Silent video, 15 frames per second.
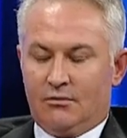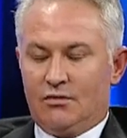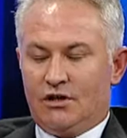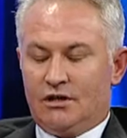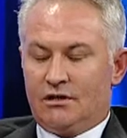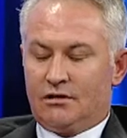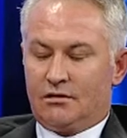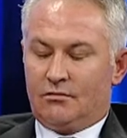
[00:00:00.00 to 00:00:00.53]

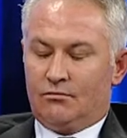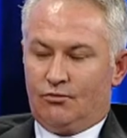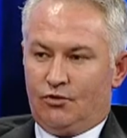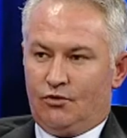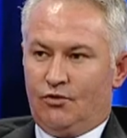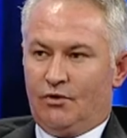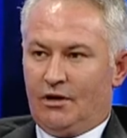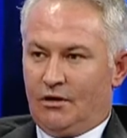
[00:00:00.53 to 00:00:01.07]
Biz
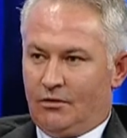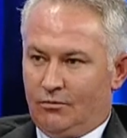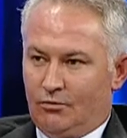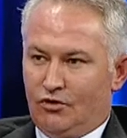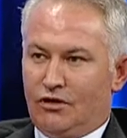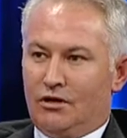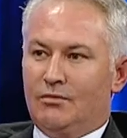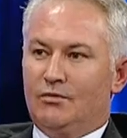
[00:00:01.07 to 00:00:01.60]
bu ve
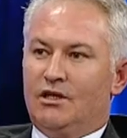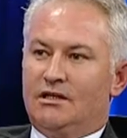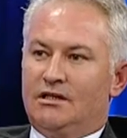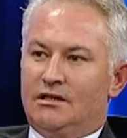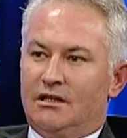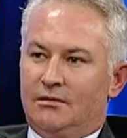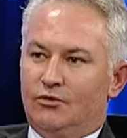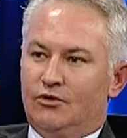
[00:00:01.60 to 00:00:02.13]
buna
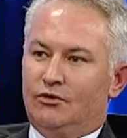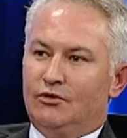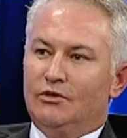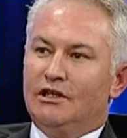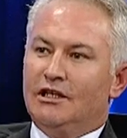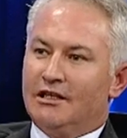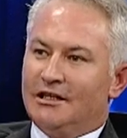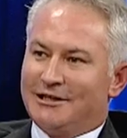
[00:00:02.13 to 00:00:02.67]
benzer
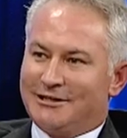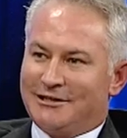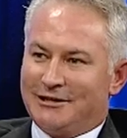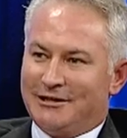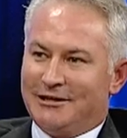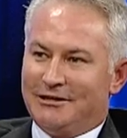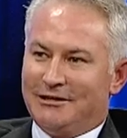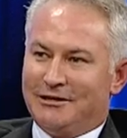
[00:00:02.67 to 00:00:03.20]
bütün
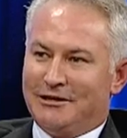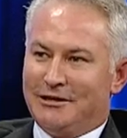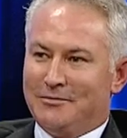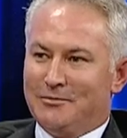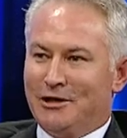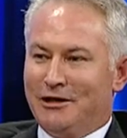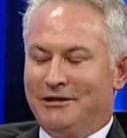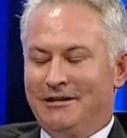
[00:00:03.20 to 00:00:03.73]
gerekçelere
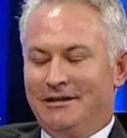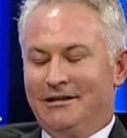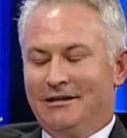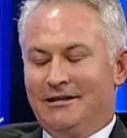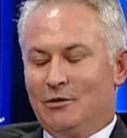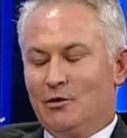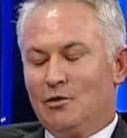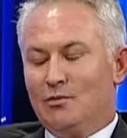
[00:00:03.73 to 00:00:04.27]
rağmen
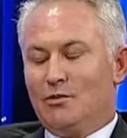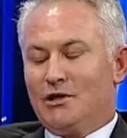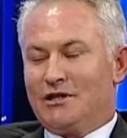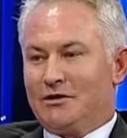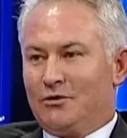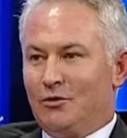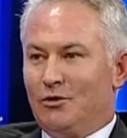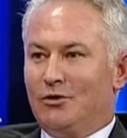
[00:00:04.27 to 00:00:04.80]

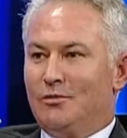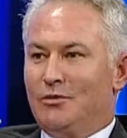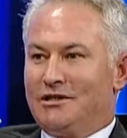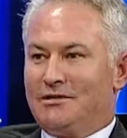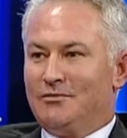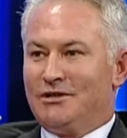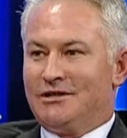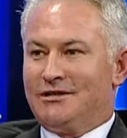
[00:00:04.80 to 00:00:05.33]
olmazsa
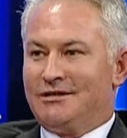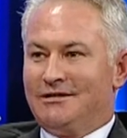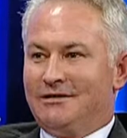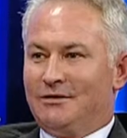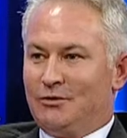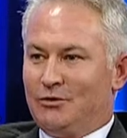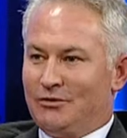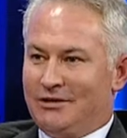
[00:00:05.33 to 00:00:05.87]
olmazımız e,
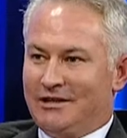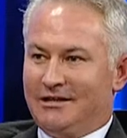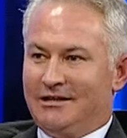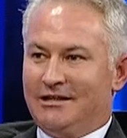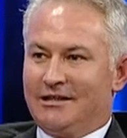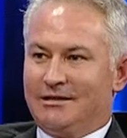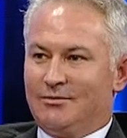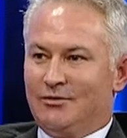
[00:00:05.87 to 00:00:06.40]
Türkiye
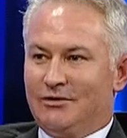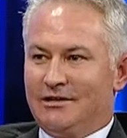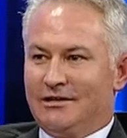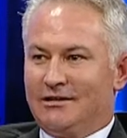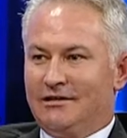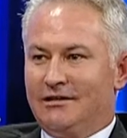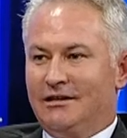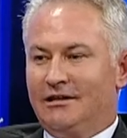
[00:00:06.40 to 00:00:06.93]

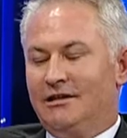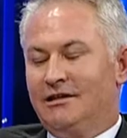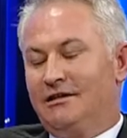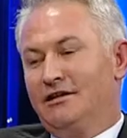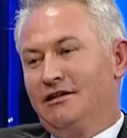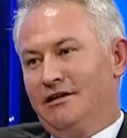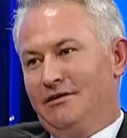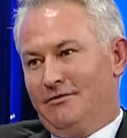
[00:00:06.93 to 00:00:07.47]
diasporasında
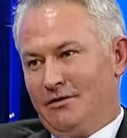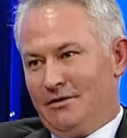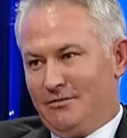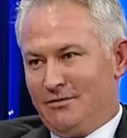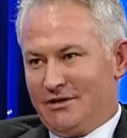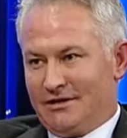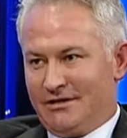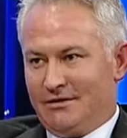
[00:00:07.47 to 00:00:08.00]
Latin
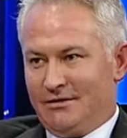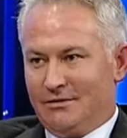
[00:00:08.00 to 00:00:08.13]
alfabesi